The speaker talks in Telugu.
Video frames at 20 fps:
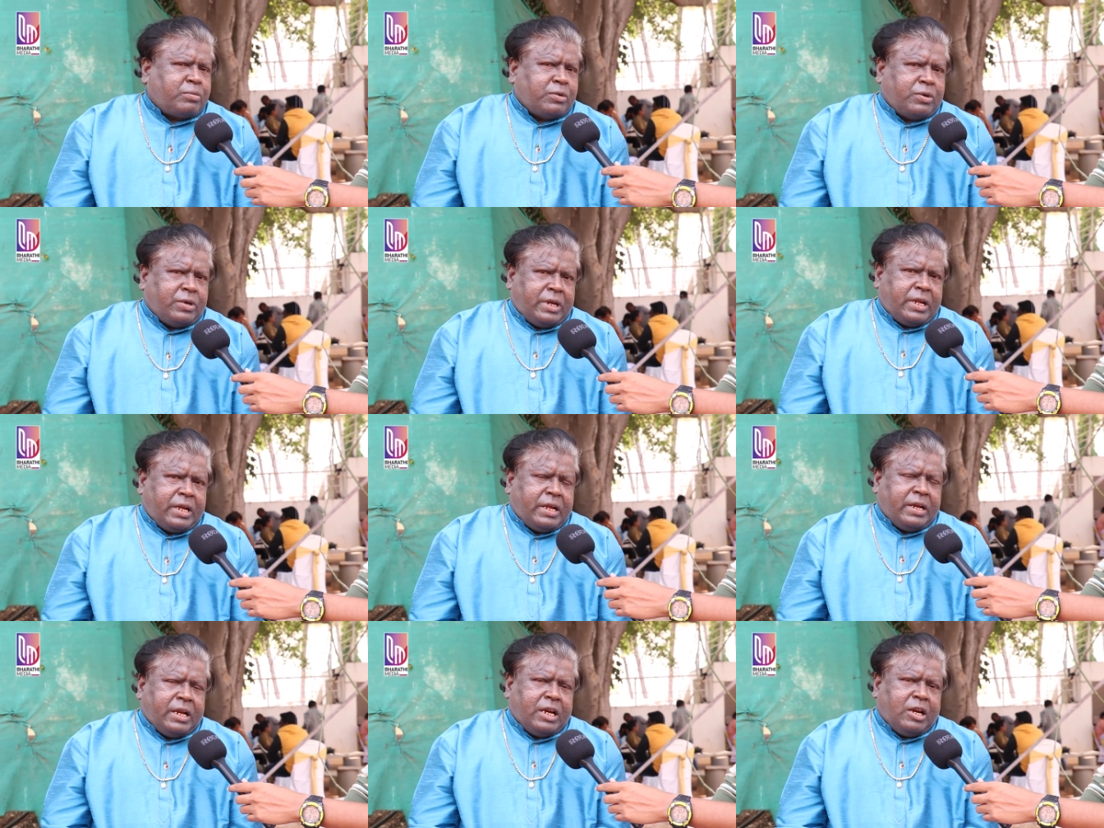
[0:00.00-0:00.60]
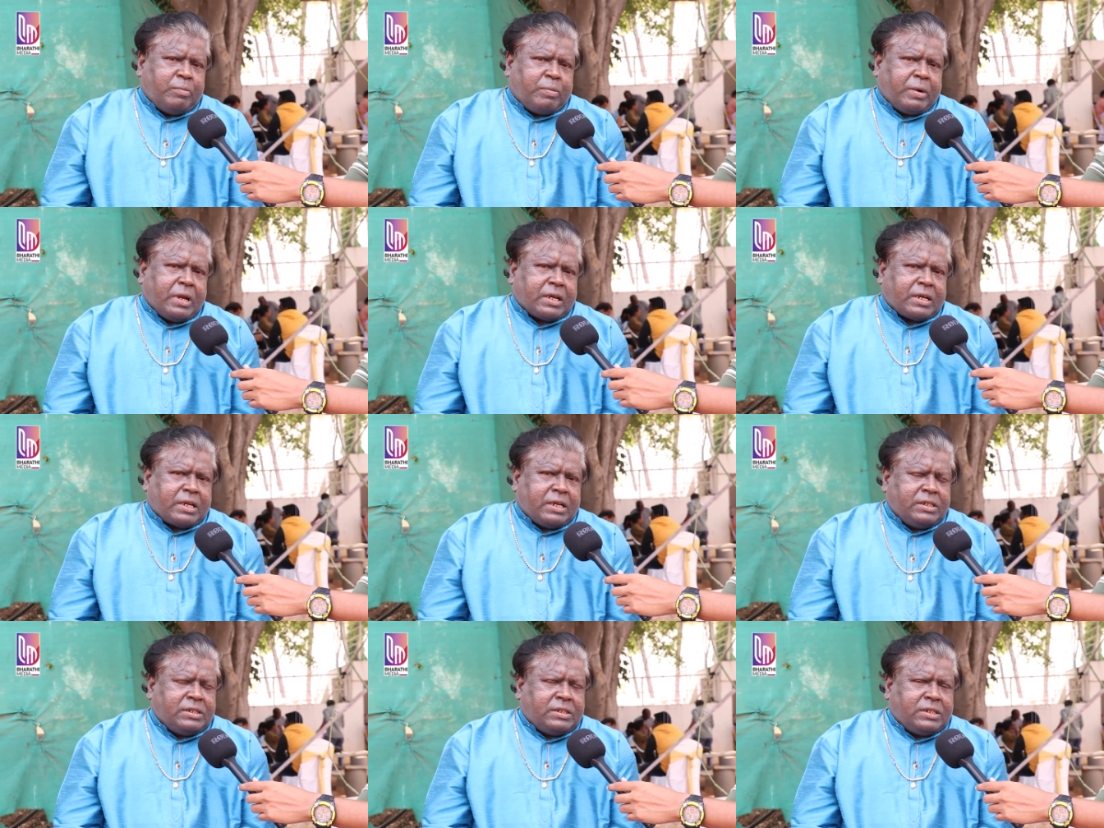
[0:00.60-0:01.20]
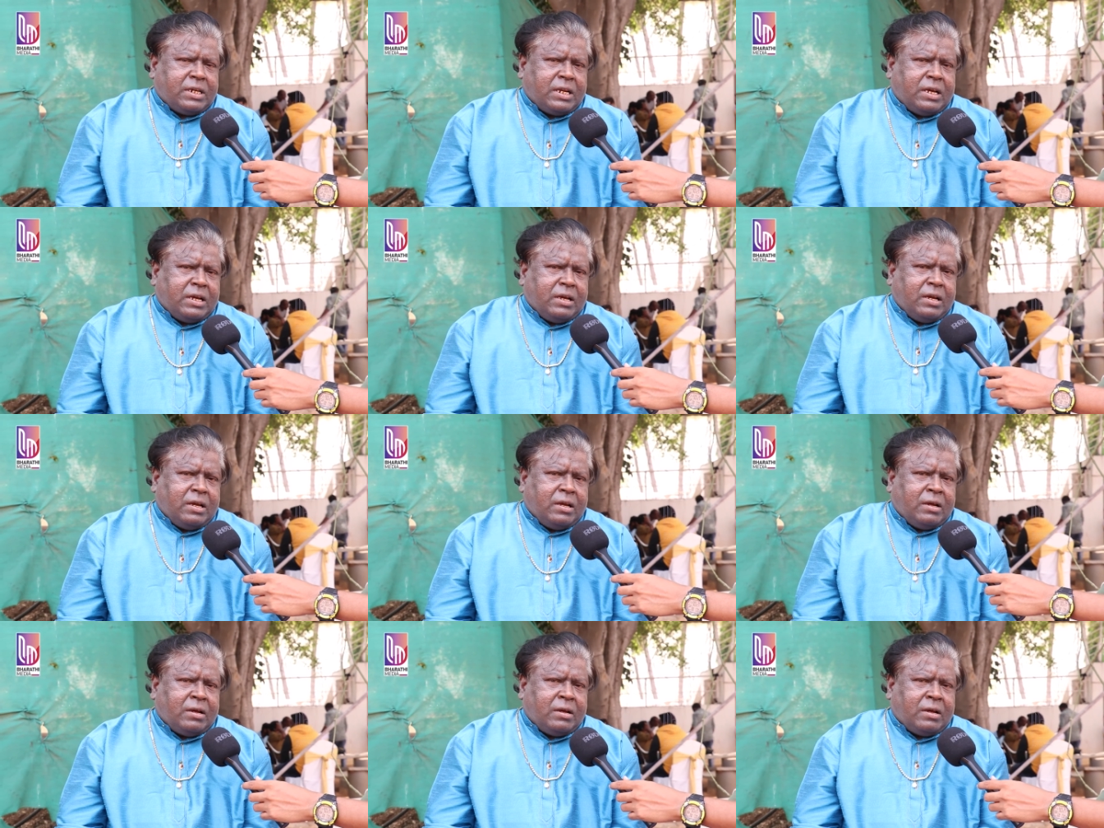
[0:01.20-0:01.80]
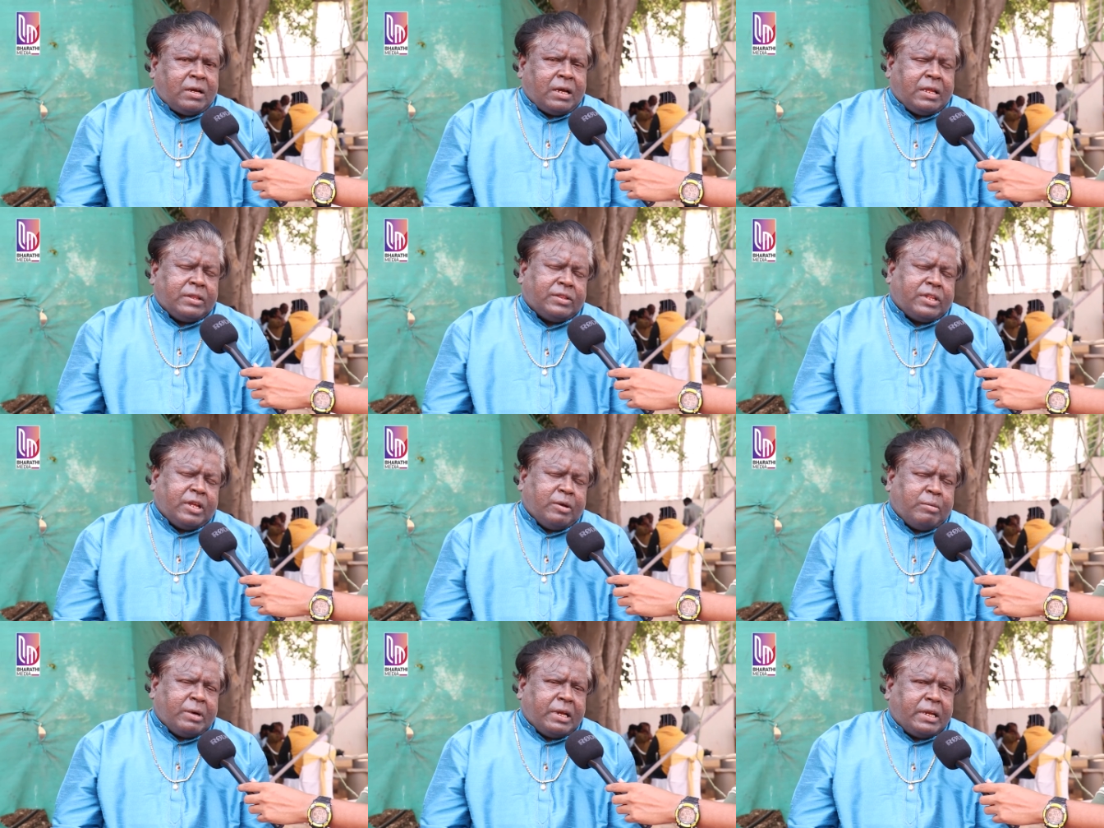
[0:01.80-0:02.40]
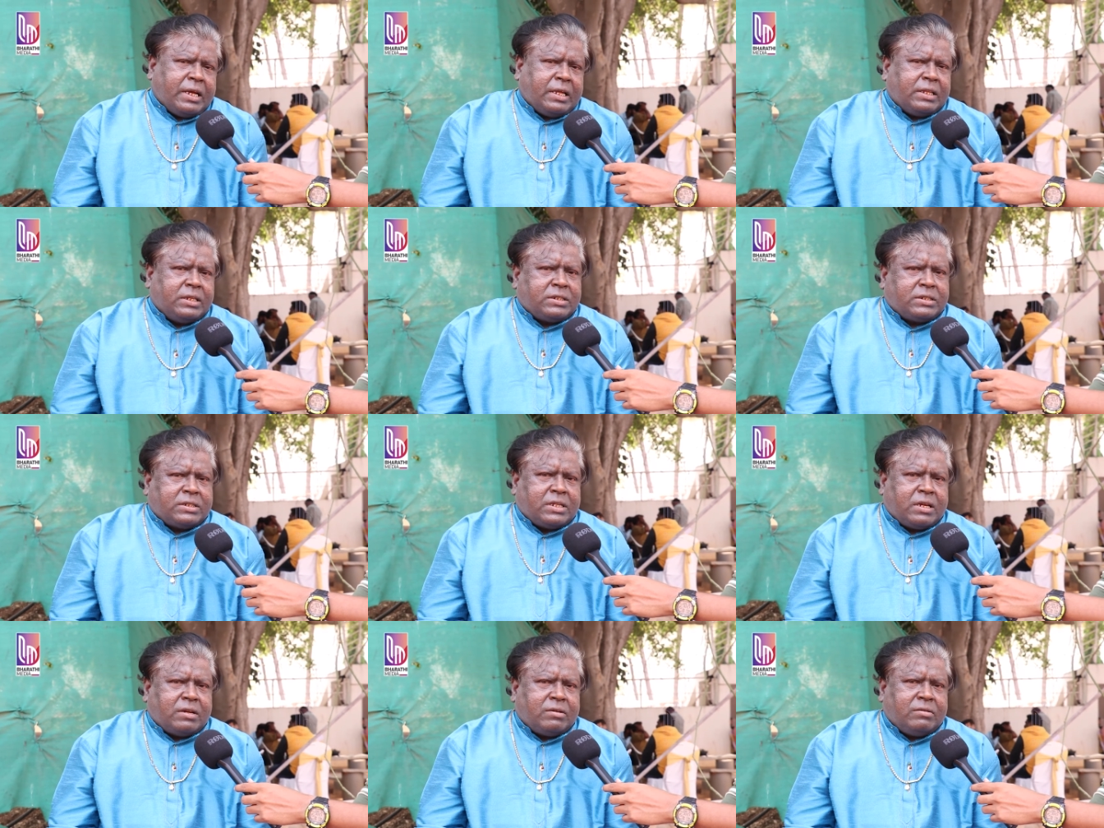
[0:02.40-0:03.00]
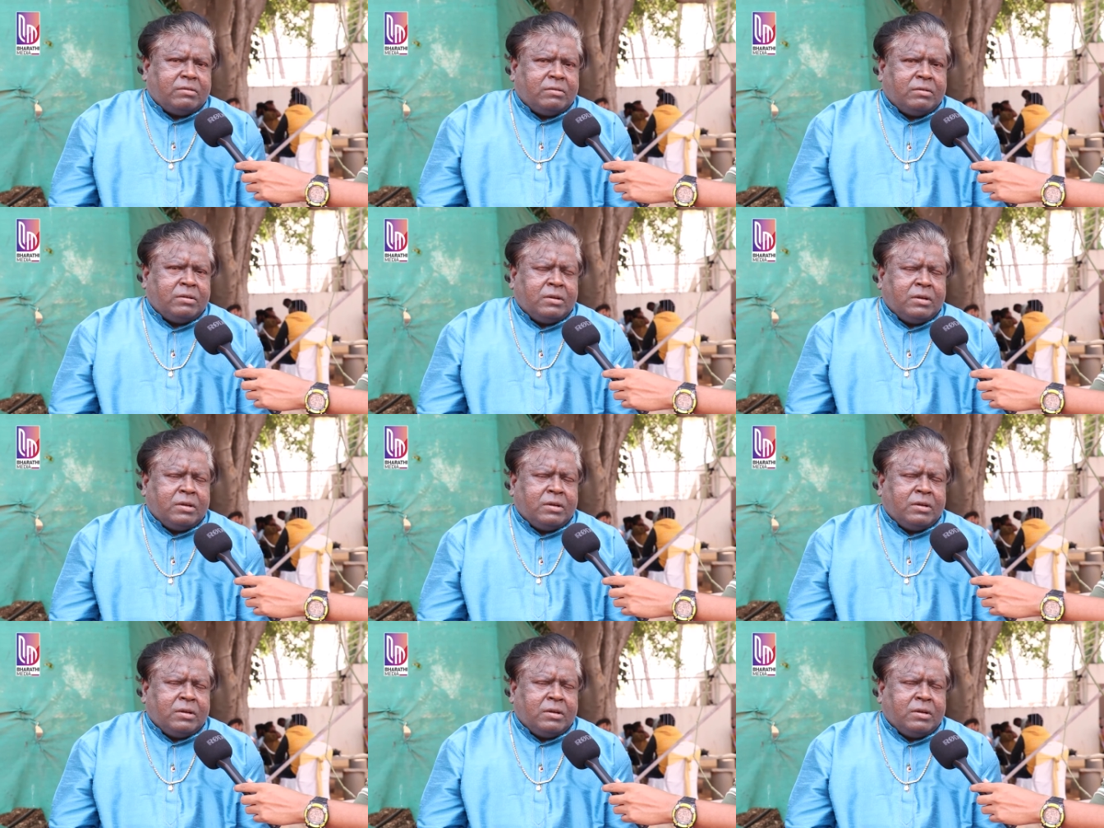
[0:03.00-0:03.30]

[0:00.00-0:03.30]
ఇప్పుడు నేను వెళ్ళి పలకరించినా అంతే మర్యాద ఇస్తారు